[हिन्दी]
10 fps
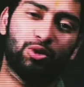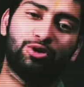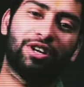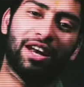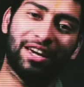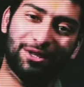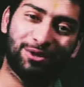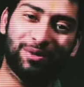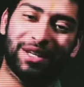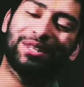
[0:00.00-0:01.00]
कुछ
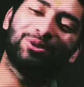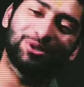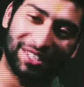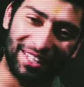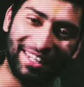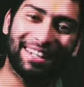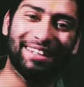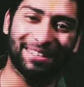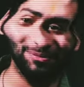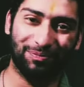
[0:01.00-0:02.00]
लाइंस मेरे दोस्त तेरे
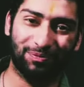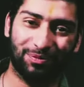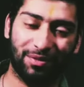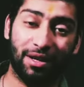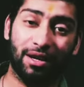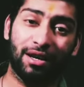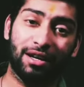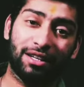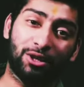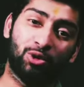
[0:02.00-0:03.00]
लिए
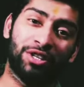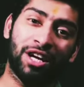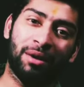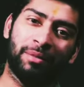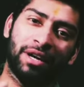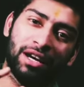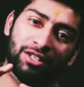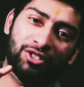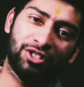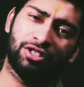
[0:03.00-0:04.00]
कि दुनिया में
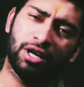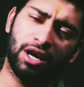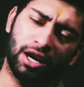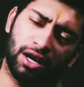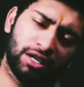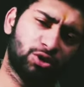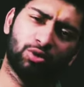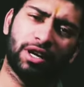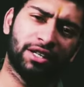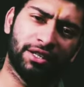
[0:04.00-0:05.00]
हर चीज़ का अलग
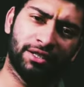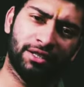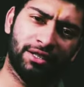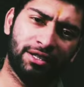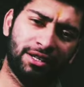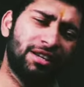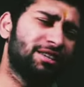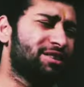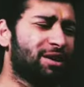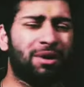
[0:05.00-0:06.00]
स्वाद है
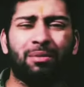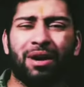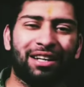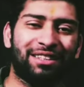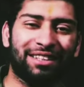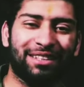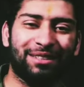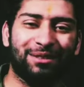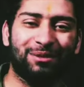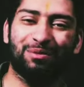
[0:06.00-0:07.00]
सब आबाद
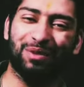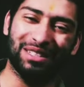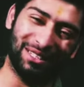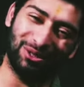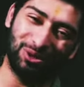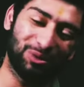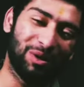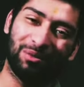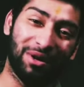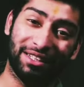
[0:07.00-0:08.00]
है बस एक तू
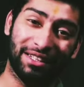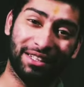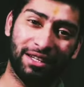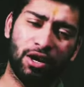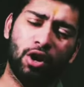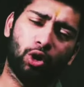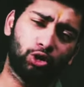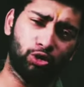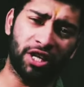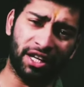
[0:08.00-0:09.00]
बर्बाद है
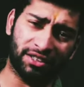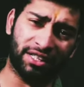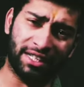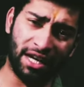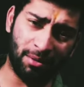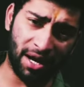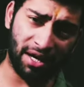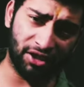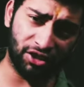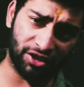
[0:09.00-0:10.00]
और तुझे लगता है कि
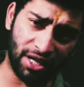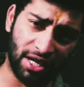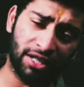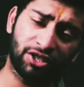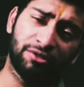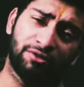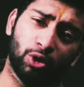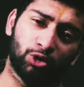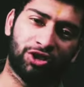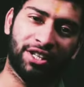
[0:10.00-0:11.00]
हमारा रिश्ता अगर सिर्फ
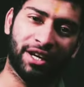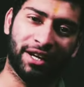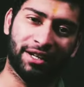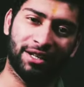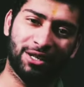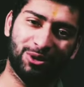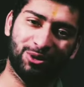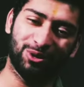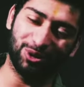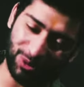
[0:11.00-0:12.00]
दोस्ती का
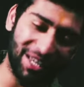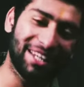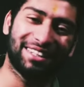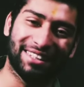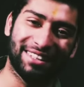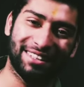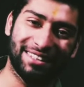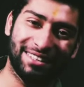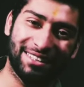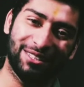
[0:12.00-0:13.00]
है तो तू गलत
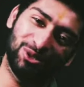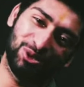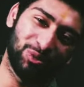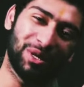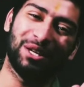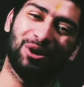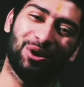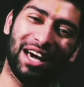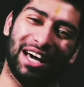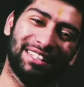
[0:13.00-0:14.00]
है तू मेरी
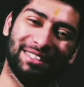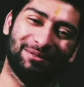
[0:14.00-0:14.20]
औलाद है